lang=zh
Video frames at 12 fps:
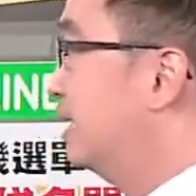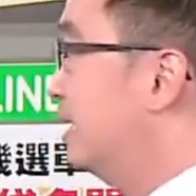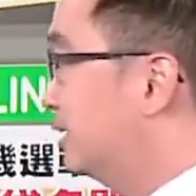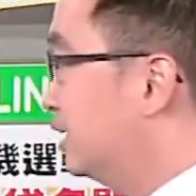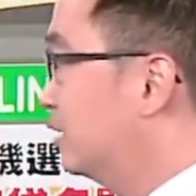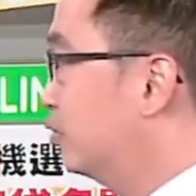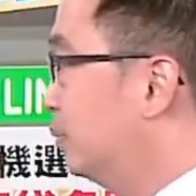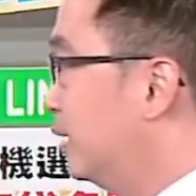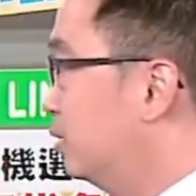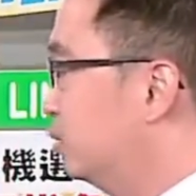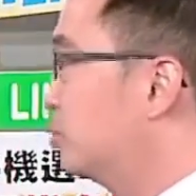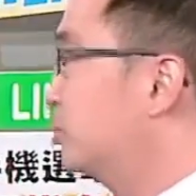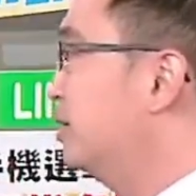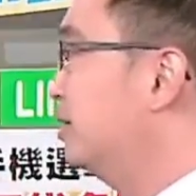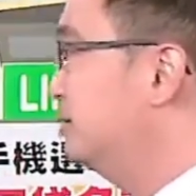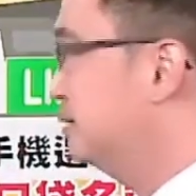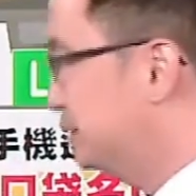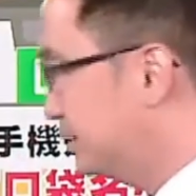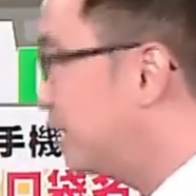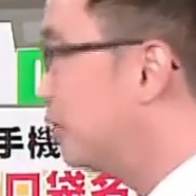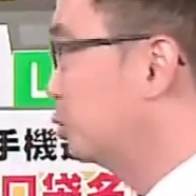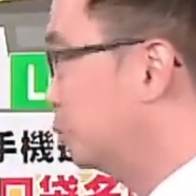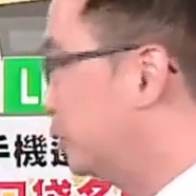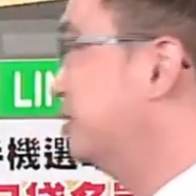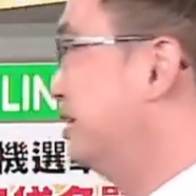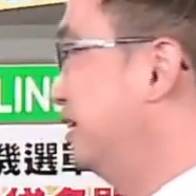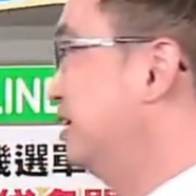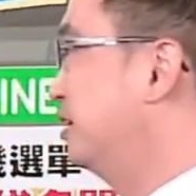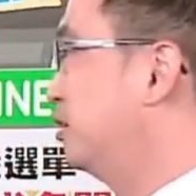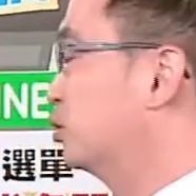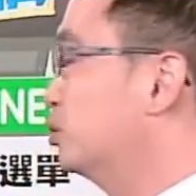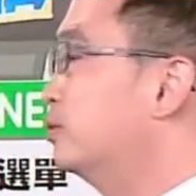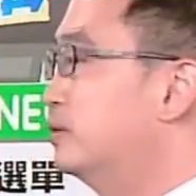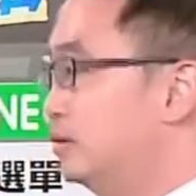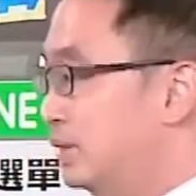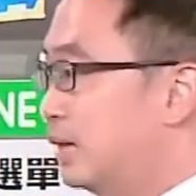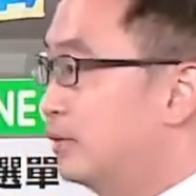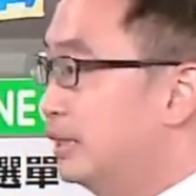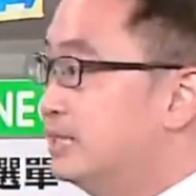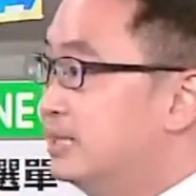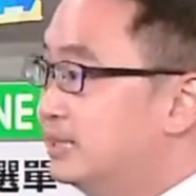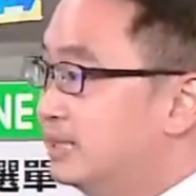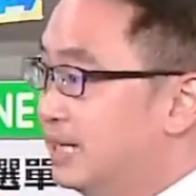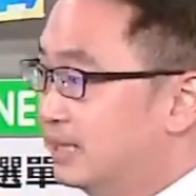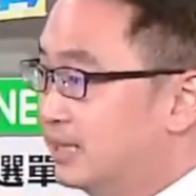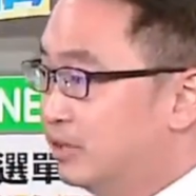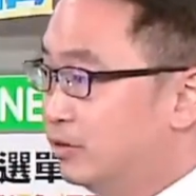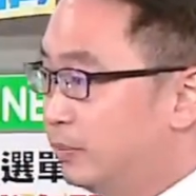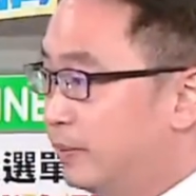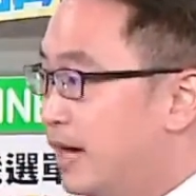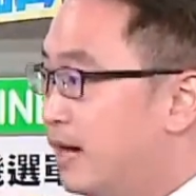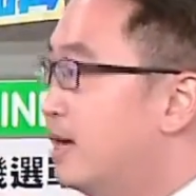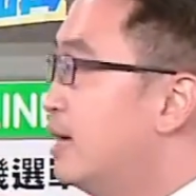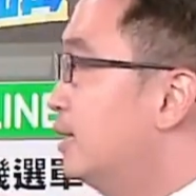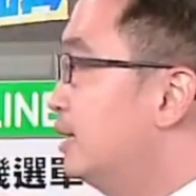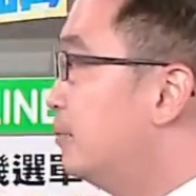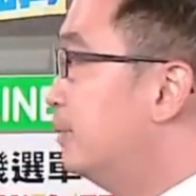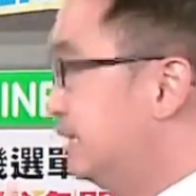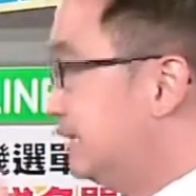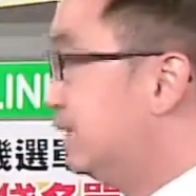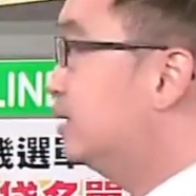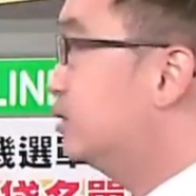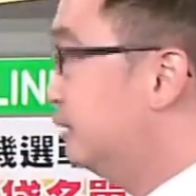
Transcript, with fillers: 那两档股票。哎，昨天真的好多人哦，都会有来关心这两档股票。那我们今